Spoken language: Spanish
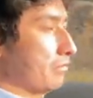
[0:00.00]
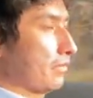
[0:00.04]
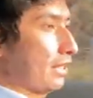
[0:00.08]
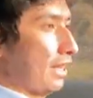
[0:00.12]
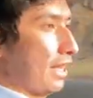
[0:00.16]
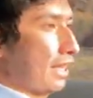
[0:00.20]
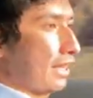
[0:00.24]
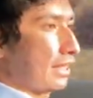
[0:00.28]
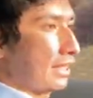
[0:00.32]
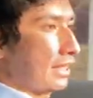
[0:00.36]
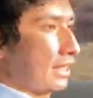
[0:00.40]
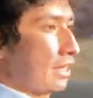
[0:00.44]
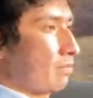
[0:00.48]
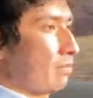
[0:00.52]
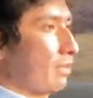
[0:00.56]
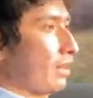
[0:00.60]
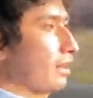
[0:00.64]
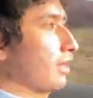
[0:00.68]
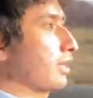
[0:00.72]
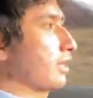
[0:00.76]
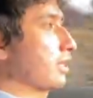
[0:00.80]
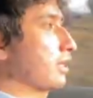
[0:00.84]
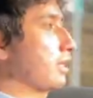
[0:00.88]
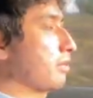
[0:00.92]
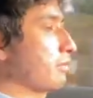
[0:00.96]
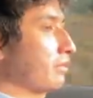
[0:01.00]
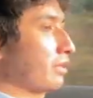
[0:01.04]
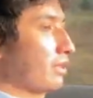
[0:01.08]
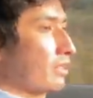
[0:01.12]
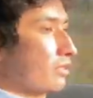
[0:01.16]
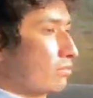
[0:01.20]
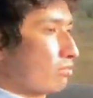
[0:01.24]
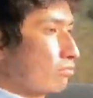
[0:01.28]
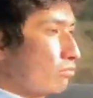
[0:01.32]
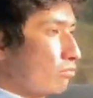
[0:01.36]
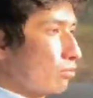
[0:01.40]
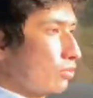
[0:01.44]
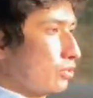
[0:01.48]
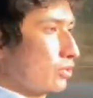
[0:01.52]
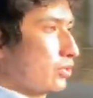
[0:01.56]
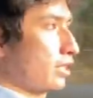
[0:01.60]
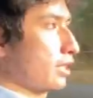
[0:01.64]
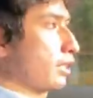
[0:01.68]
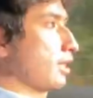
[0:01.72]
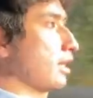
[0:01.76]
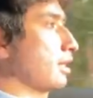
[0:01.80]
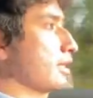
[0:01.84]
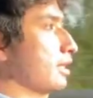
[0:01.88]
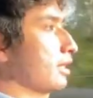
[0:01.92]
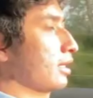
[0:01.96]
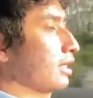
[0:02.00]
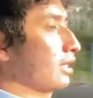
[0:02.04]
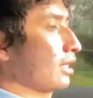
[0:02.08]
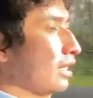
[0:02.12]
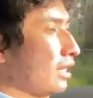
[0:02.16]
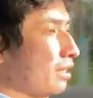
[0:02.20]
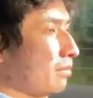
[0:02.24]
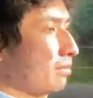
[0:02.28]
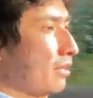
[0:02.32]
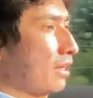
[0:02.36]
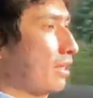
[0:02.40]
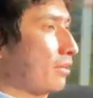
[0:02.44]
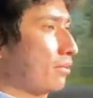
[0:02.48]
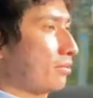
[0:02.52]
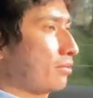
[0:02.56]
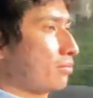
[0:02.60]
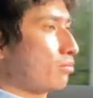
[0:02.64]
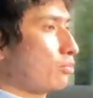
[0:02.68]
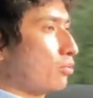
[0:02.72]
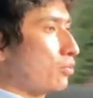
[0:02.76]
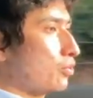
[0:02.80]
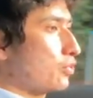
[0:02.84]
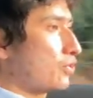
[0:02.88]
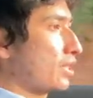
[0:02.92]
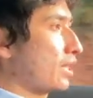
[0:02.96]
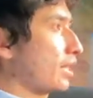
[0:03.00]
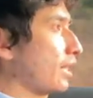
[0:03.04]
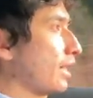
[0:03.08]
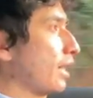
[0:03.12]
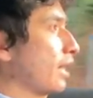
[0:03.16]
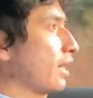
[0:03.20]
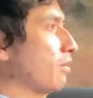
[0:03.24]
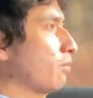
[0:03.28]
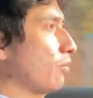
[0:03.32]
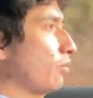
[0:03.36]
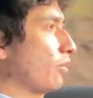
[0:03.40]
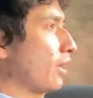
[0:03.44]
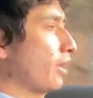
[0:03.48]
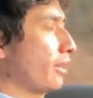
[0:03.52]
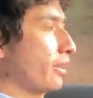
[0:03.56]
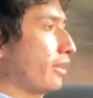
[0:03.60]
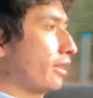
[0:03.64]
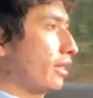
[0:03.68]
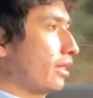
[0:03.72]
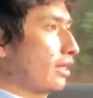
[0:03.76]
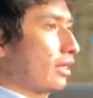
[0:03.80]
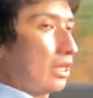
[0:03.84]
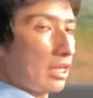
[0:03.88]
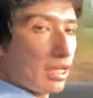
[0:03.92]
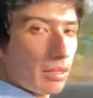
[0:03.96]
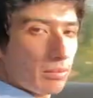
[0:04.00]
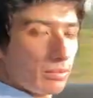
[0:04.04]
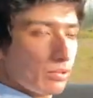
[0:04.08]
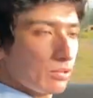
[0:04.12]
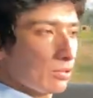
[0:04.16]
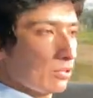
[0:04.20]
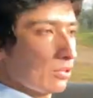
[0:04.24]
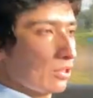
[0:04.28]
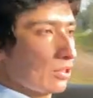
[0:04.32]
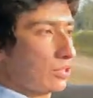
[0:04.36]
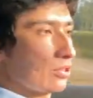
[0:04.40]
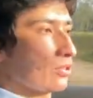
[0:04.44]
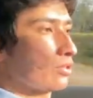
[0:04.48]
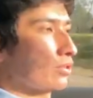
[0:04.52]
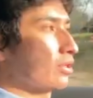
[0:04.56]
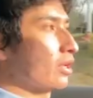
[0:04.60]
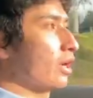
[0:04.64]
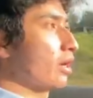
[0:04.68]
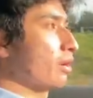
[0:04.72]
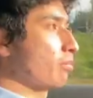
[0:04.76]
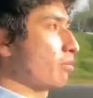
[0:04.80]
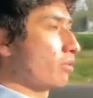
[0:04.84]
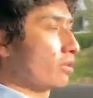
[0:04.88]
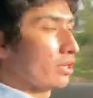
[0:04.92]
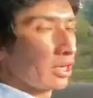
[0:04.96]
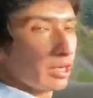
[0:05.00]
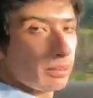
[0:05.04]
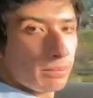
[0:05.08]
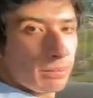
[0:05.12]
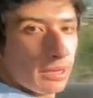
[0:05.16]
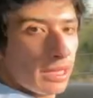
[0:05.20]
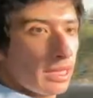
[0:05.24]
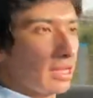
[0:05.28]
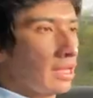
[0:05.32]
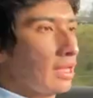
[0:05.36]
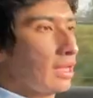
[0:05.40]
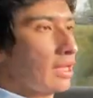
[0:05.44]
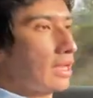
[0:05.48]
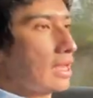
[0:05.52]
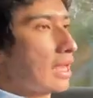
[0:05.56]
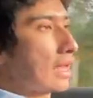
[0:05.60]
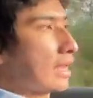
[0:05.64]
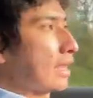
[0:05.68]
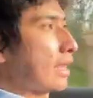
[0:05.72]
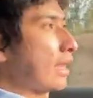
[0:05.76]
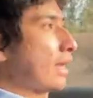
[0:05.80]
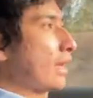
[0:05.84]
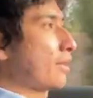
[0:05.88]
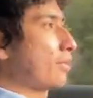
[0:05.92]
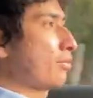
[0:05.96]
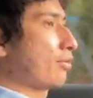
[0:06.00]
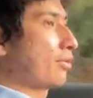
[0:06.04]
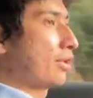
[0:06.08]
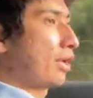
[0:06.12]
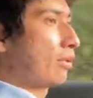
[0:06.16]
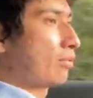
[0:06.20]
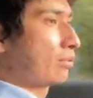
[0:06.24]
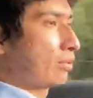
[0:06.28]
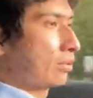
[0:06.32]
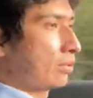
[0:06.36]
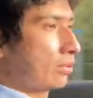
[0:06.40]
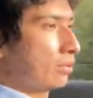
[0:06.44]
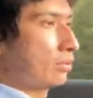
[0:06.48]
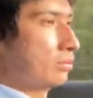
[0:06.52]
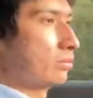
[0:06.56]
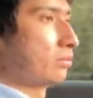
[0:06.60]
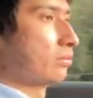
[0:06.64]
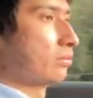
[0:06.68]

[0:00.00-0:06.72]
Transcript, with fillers: aquí la pantalla también es muy cercana aquí a la mano, muy cerca del volante, tenemos conexión a Apple CarPlay y Android Auto,